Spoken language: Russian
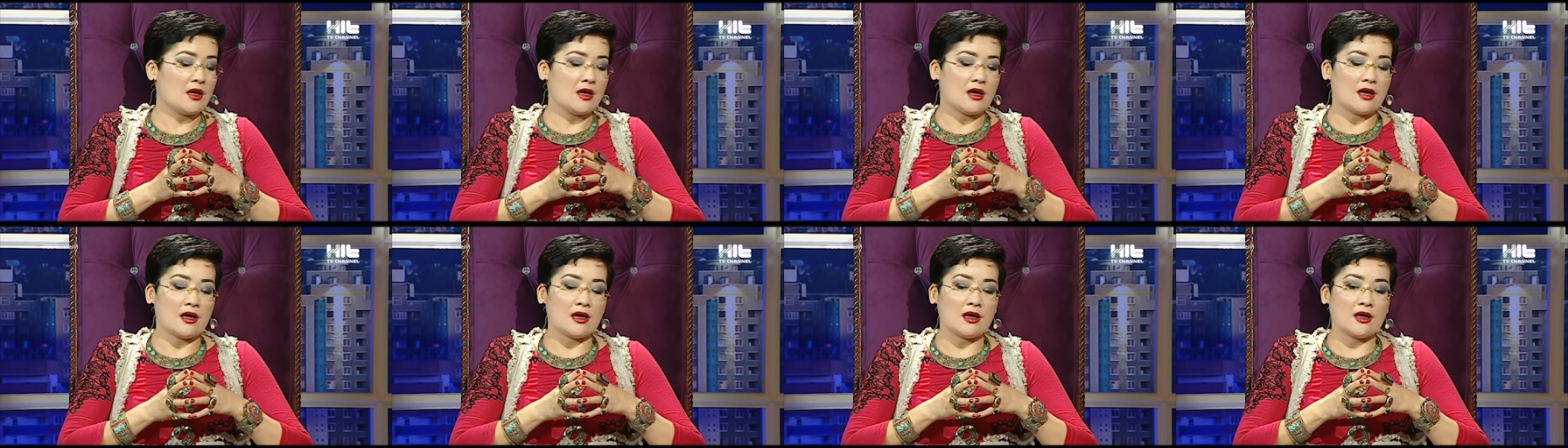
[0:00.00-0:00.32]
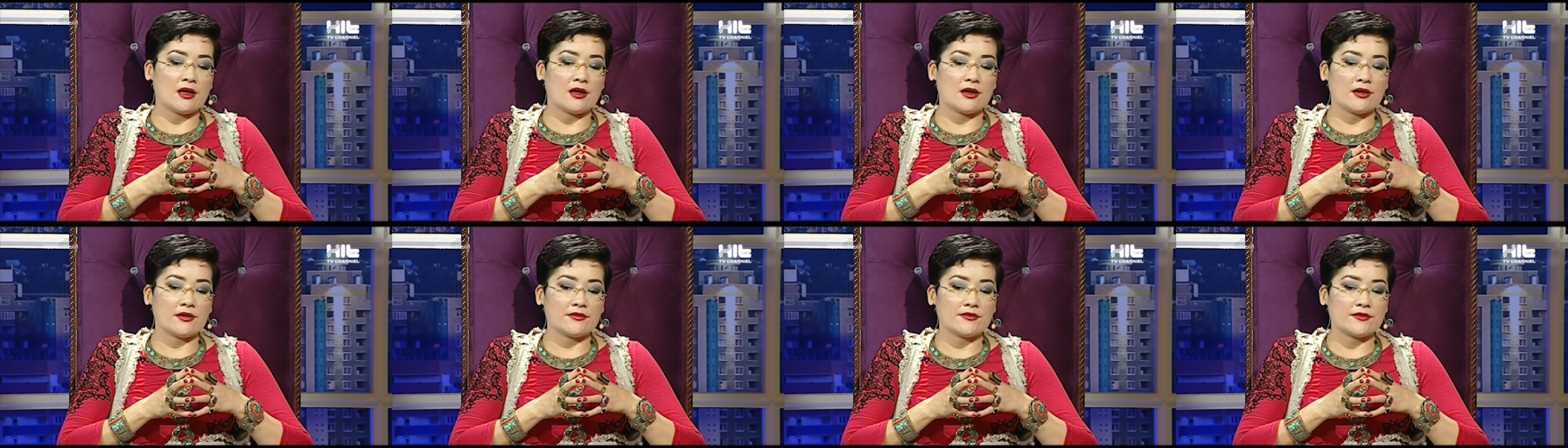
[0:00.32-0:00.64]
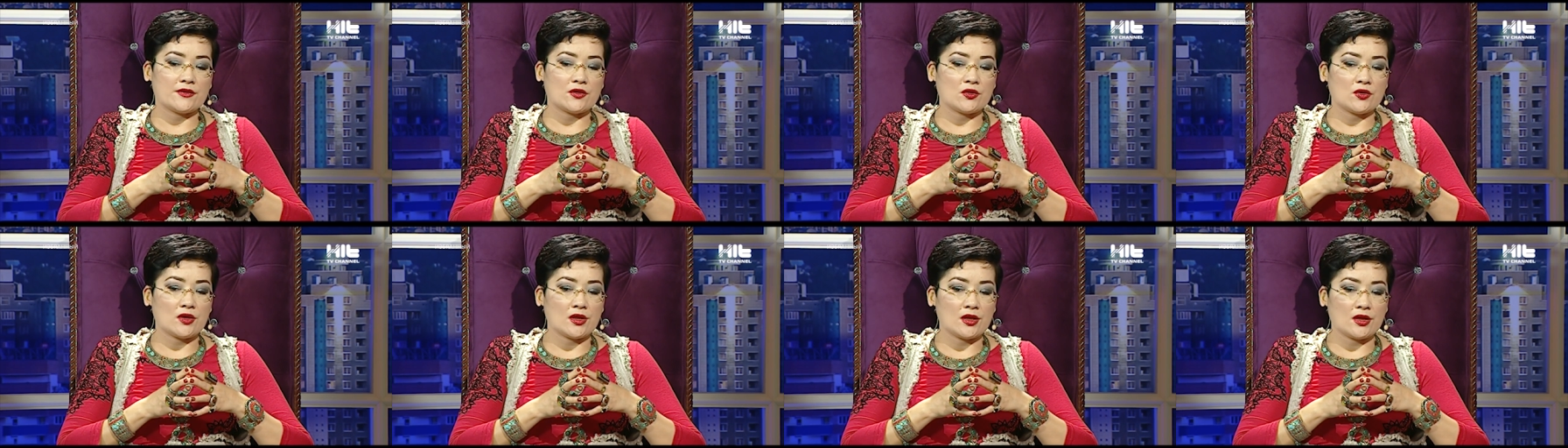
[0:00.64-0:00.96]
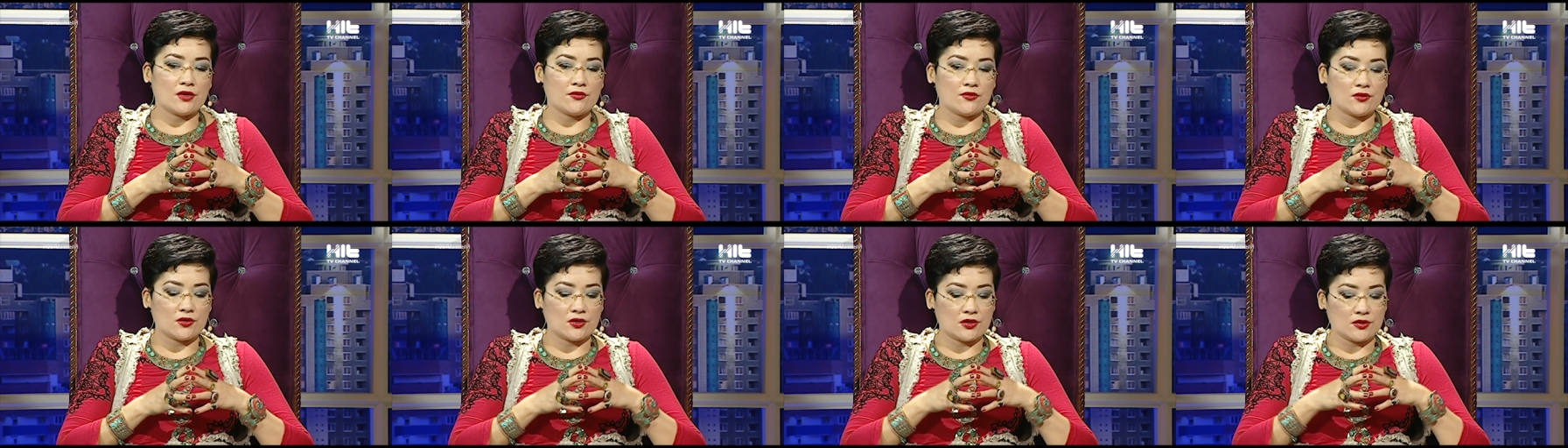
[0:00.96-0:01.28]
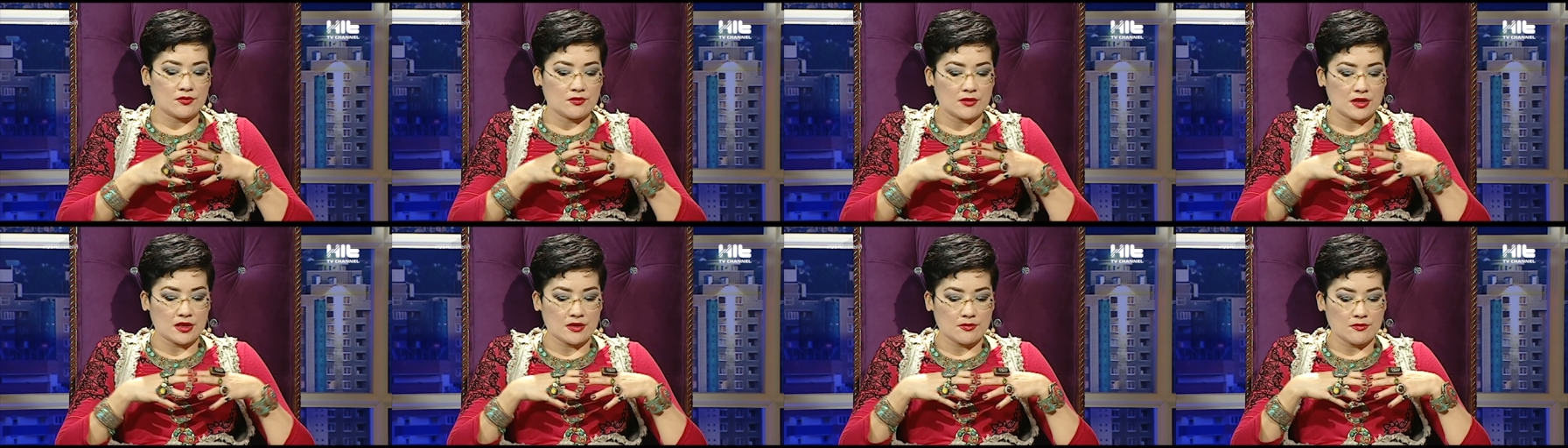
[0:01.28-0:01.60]
А все-таки вот
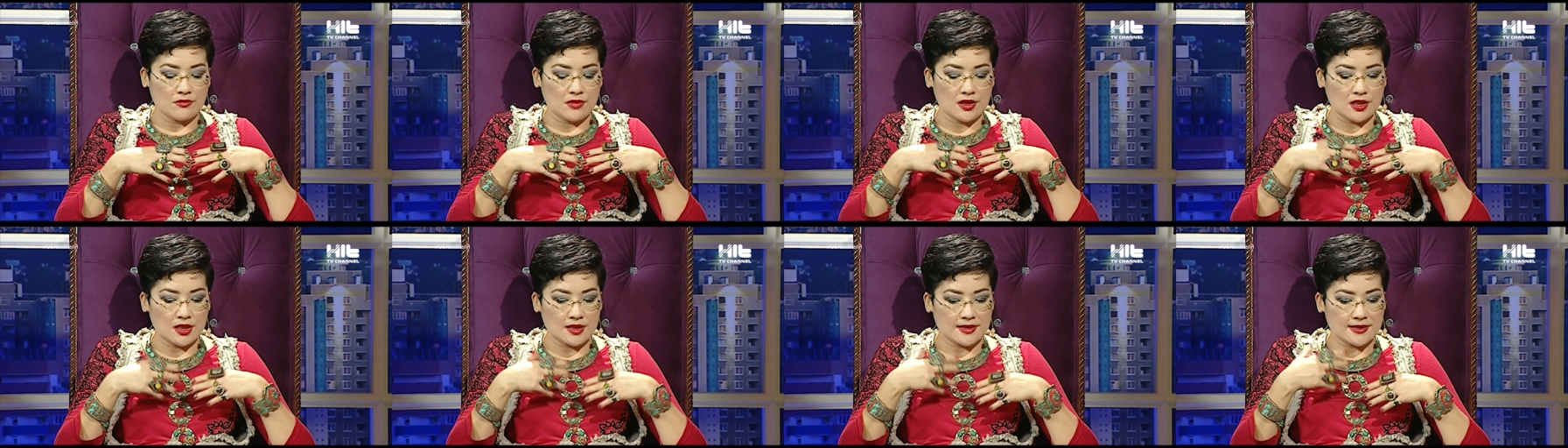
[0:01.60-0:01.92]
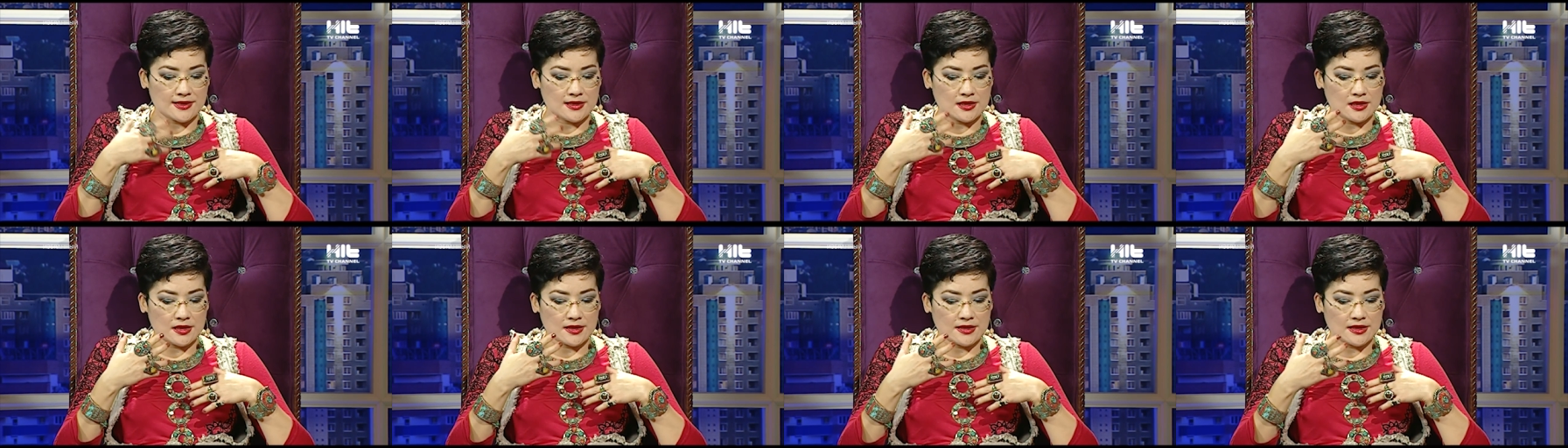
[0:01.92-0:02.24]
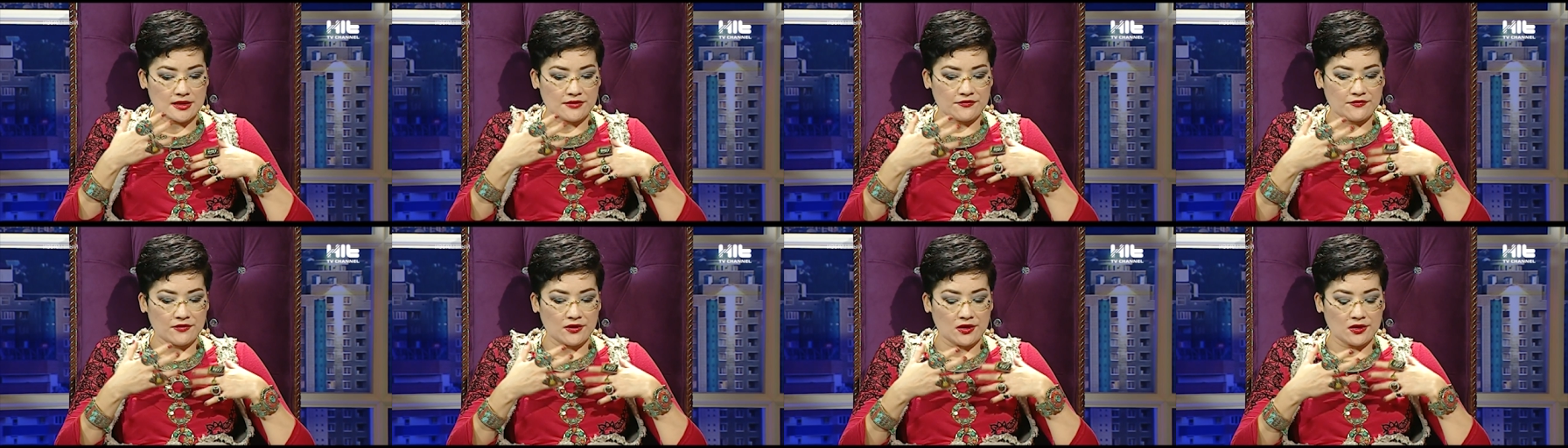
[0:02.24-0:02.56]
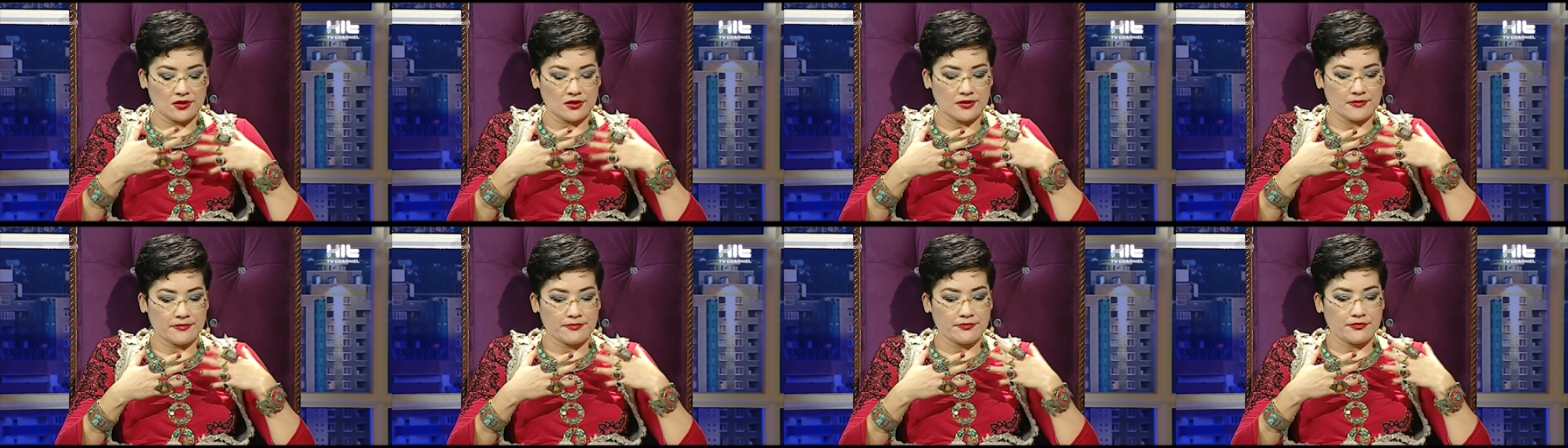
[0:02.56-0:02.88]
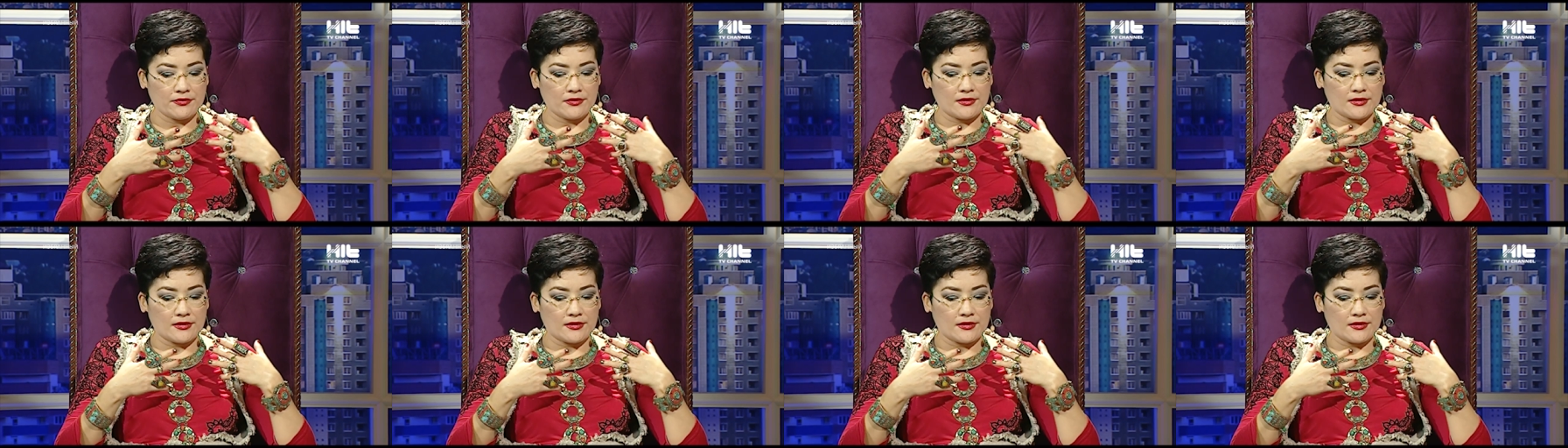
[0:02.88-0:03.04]
меня, меня заинтересовала